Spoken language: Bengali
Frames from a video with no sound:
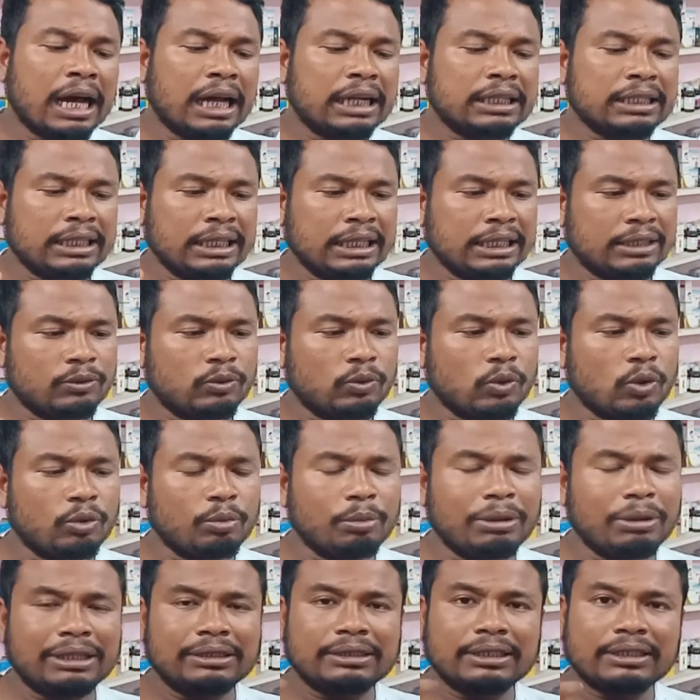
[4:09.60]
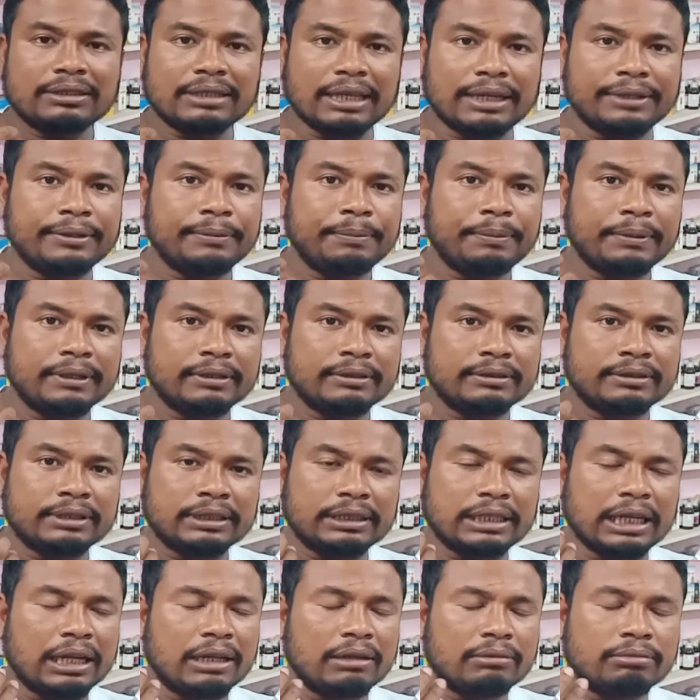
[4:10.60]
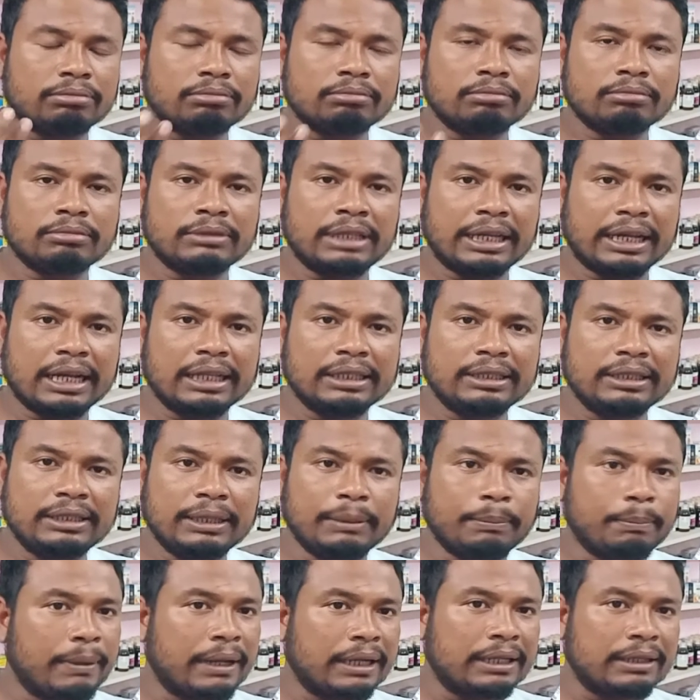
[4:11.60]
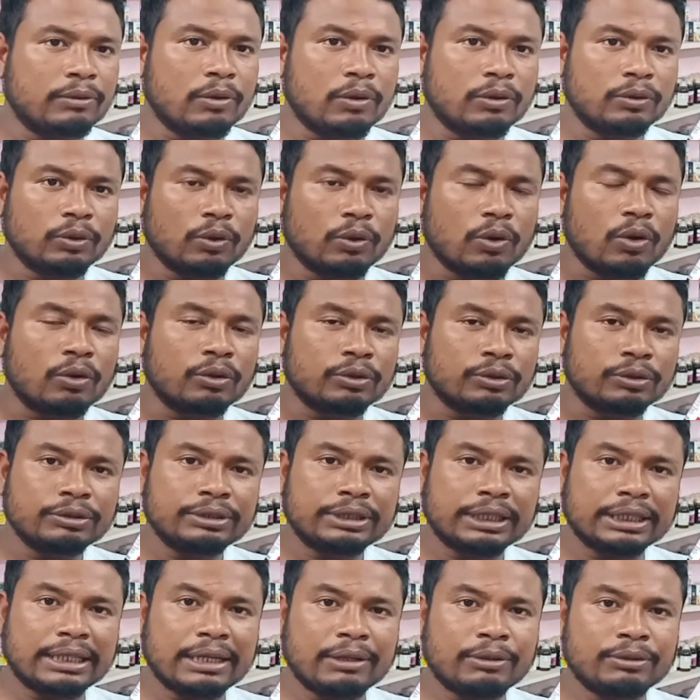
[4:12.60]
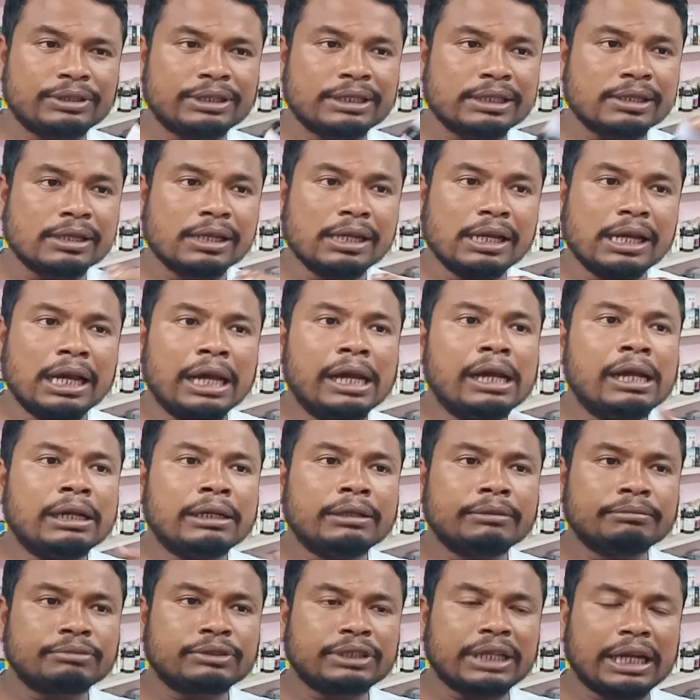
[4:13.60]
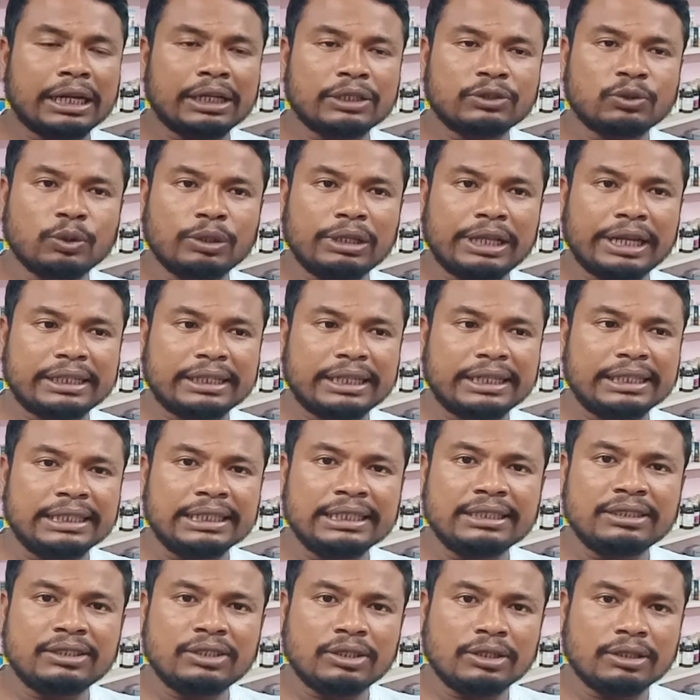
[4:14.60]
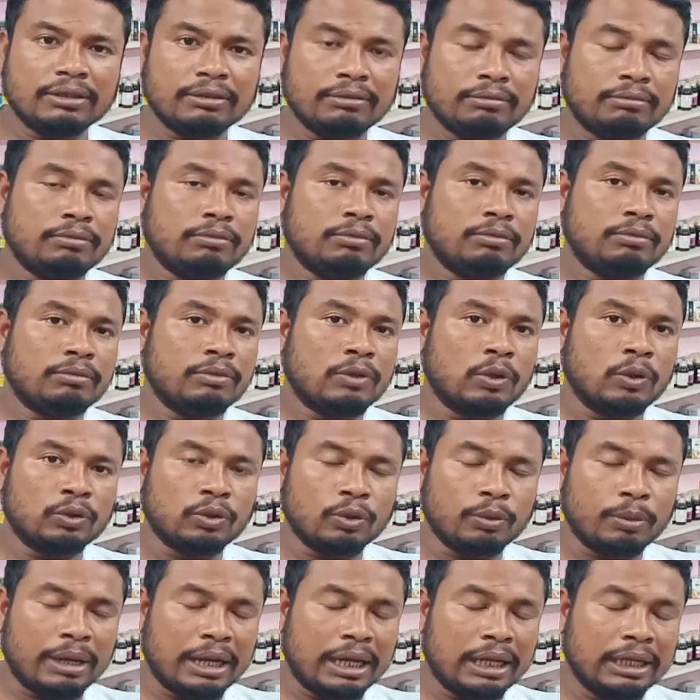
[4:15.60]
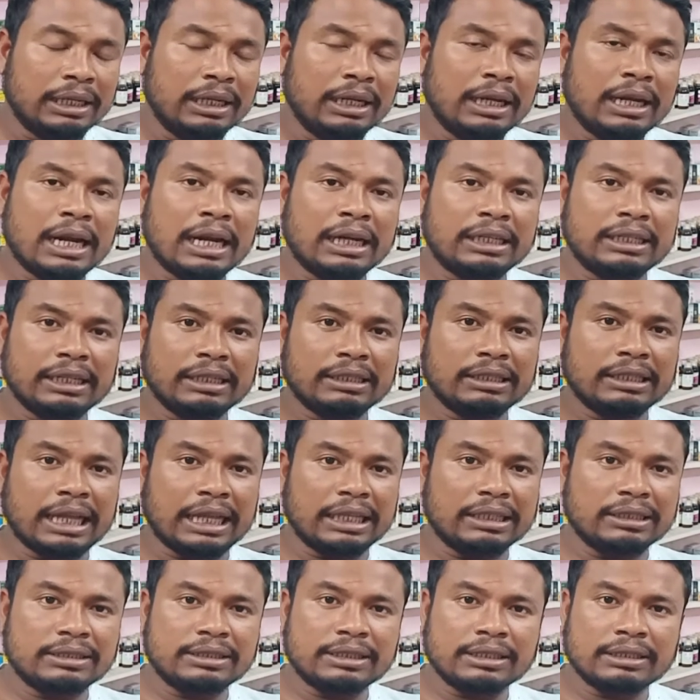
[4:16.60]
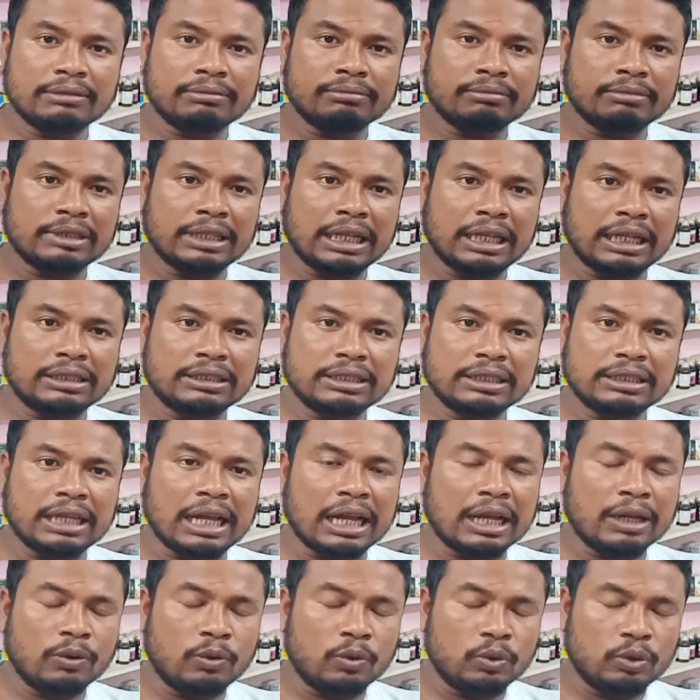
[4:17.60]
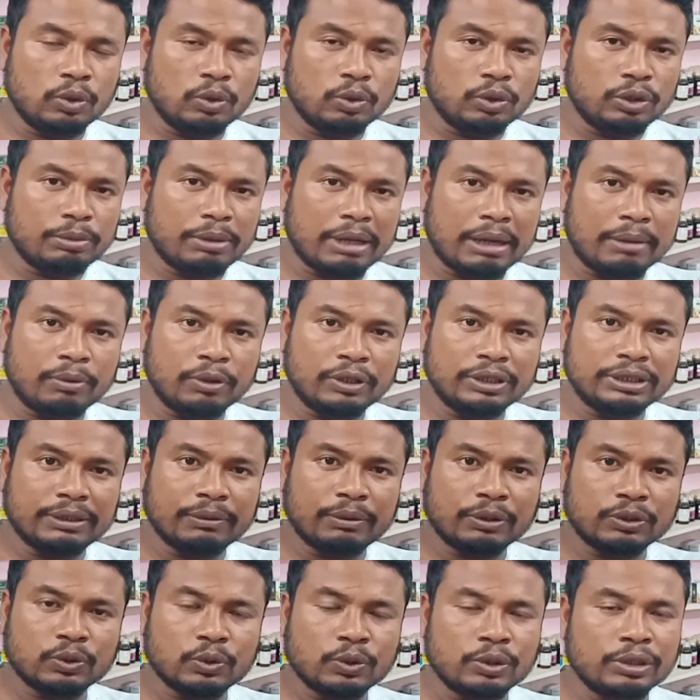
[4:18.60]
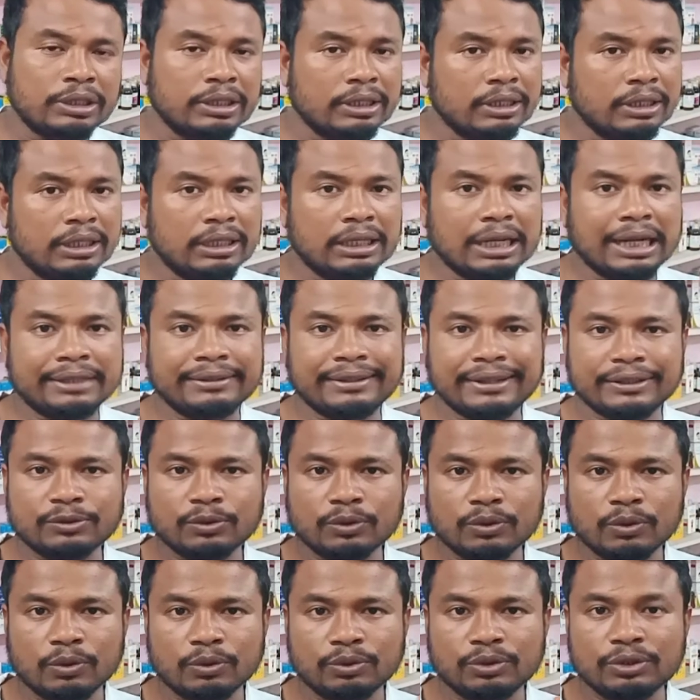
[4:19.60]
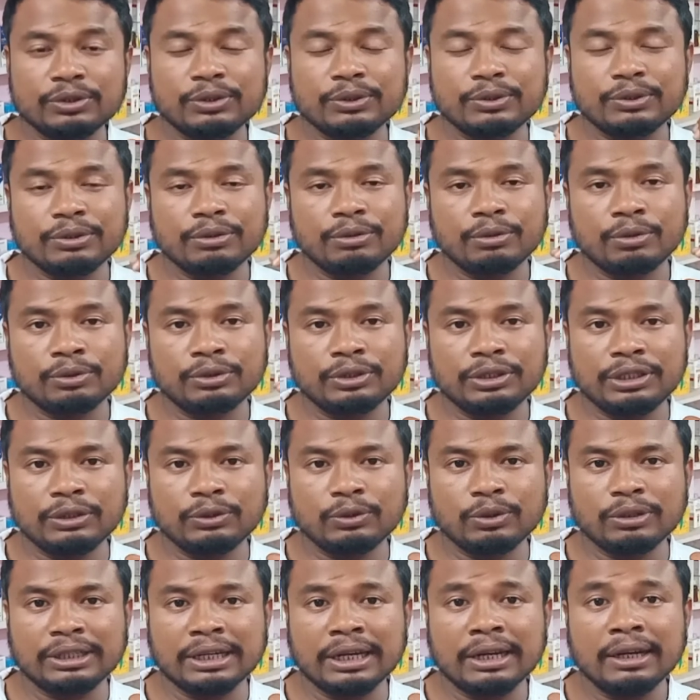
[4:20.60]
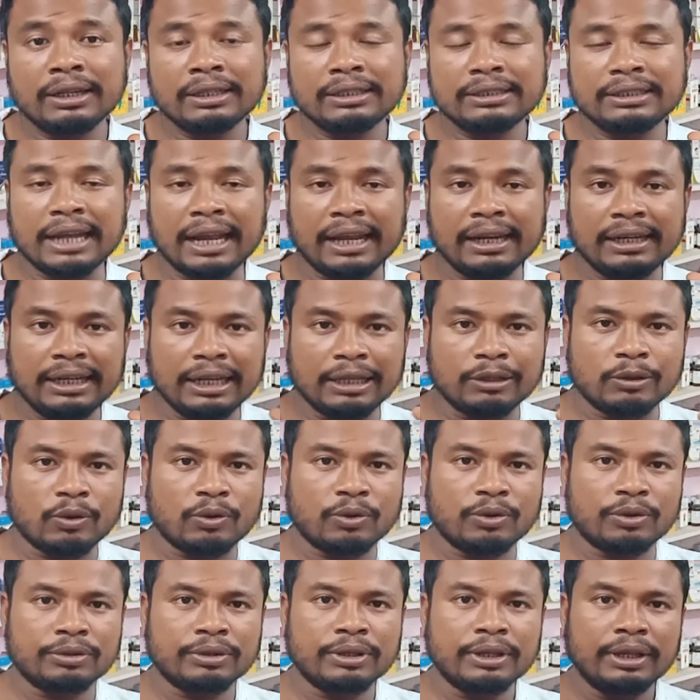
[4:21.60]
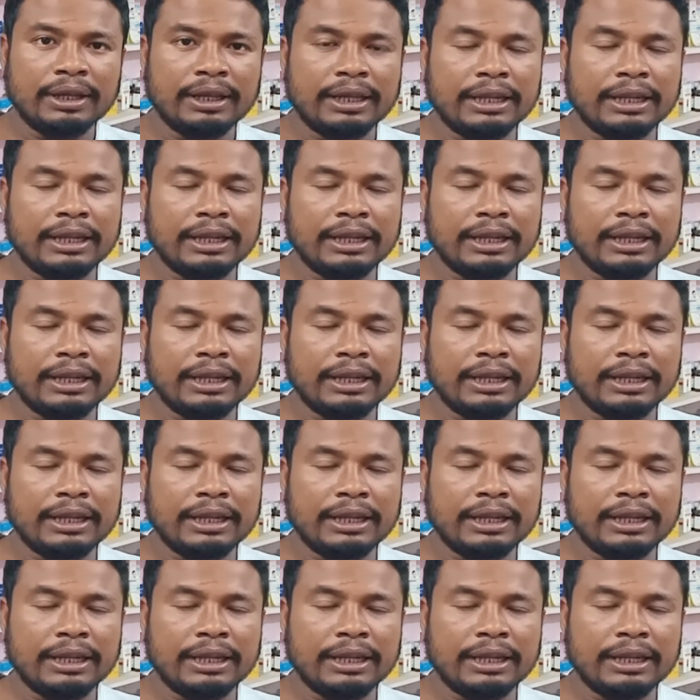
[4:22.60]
আর নর্মাল যে সাইড এফেক্ট যেটা দেখা দিতে পারে কখনো কখনো সেটা হচ্ছে সারা শরীরে একটা ইচিং অথবা একটা লালচে লালচে দাগ গুড়ি গুড়ি ভাব হয়ে যাওয়া শরীরে আর তার সঙ্গে অতিরিক্ত অতিরিক্ত একটা ডায়রিয়ার লক্ষণ